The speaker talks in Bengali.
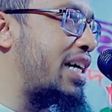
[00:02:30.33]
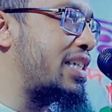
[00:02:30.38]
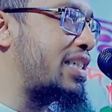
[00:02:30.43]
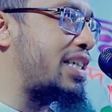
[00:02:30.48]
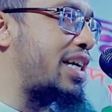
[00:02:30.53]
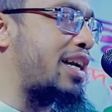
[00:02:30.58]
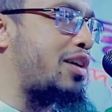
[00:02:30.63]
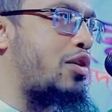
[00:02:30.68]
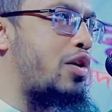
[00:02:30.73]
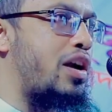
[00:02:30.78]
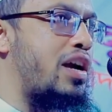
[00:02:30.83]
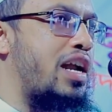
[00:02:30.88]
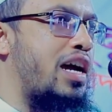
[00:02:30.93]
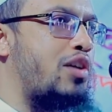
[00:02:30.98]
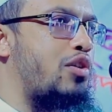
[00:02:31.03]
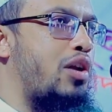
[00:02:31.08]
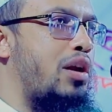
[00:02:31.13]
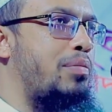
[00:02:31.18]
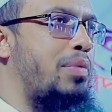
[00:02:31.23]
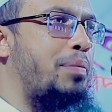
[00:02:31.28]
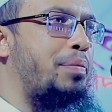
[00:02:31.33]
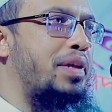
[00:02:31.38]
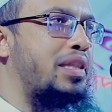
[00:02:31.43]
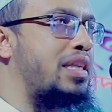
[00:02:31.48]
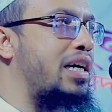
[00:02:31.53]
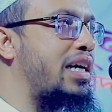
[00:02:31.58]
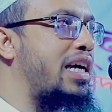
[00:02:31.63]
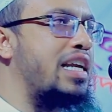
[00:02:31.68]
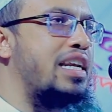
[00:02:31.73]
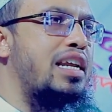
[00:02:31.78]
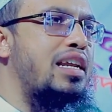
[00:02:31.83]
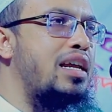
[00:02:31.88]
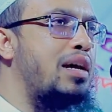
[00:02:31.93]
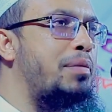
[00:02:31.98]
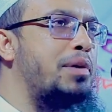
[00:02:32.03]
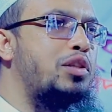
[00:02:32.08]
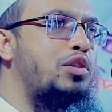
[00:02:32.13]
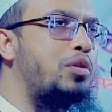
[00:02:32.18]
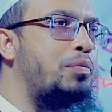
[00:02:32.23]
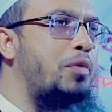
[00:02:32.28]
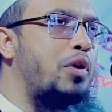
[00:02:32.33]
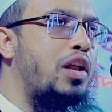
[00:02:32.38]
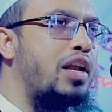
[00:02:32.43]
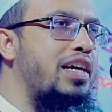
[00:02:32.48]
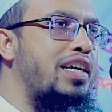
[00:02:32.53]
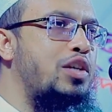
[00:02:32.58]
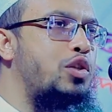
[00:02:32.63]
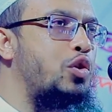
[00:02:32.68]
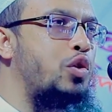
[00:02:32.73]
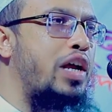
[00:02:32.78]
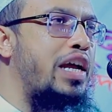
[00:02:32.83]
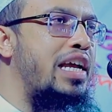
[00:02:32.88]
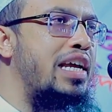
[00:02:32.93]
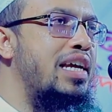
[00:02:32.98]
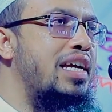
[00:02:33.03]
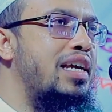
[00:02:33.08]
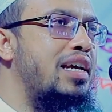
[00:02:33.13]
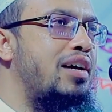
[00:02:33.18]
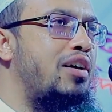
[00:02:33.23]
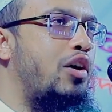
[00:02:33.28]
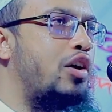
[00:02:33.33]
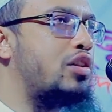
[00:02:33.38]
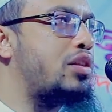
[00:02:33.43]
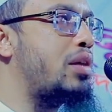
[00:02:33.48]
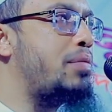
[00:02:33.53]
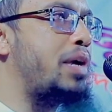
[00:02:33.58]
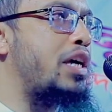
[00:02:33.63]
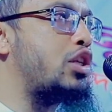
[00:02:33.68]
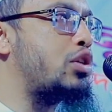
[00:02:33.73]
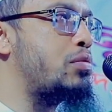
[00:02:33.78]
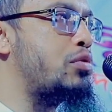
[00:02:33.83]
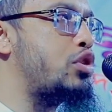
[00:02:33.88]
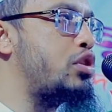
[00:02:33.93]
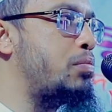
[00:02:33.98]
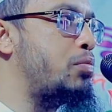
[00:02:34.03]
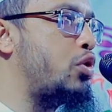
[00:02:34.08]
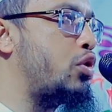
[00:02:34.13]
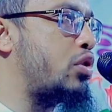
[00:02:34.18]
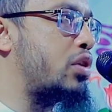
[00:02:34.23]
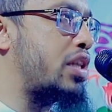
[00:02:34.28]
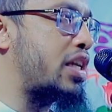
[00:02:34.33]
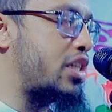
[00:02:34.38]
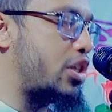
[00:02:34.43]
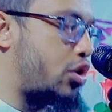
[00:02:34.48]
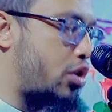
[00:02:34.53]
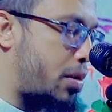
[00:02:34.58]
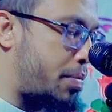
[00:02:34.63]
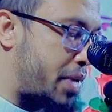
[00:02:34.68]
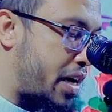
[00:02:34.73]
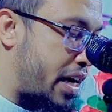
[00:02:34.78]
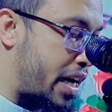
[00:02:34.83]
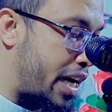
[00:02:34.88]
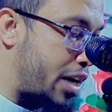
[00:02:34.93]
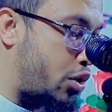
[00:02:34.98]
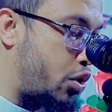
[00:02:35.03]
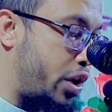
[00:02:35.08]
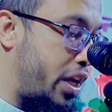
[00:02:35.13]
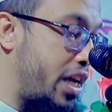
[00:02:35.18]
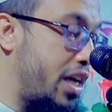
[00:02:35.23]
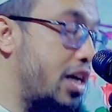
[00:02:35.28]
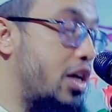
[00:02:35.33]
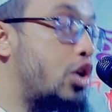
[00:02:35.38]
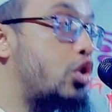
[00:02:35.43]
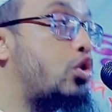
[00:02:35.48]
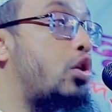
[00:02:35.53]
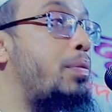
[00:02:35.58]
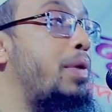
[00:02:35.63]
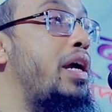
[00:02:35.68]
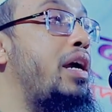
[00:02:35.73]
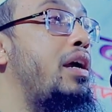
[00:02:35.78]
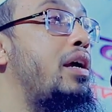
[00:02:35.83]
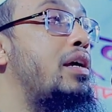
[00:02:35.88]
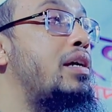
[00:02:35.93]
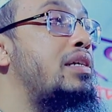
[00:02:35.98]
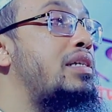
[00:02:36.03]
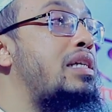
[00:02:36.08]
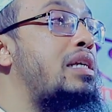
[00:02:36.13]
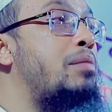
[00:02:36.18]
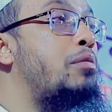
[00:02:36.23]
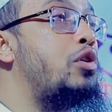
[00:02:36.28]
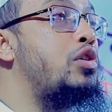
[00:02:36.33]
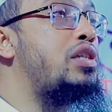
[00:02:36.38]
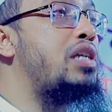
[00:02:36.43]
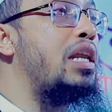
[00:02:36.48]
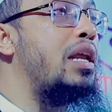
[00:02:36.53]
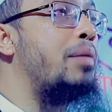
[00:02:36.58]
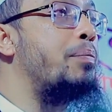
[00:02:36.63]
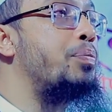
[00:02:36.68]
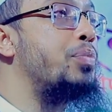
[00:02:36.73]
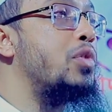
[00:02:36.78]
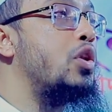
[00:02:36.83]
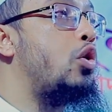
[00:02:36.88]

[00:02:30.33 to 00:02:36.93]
কাজ তার করা না করার ব্যাপার থাকে এটা নিয়ে আমার তো বলার কিছু নাই অতএব এই সমস্ত মূর্খতা যেন আমরা না করি তবে যেটা বলছিলাম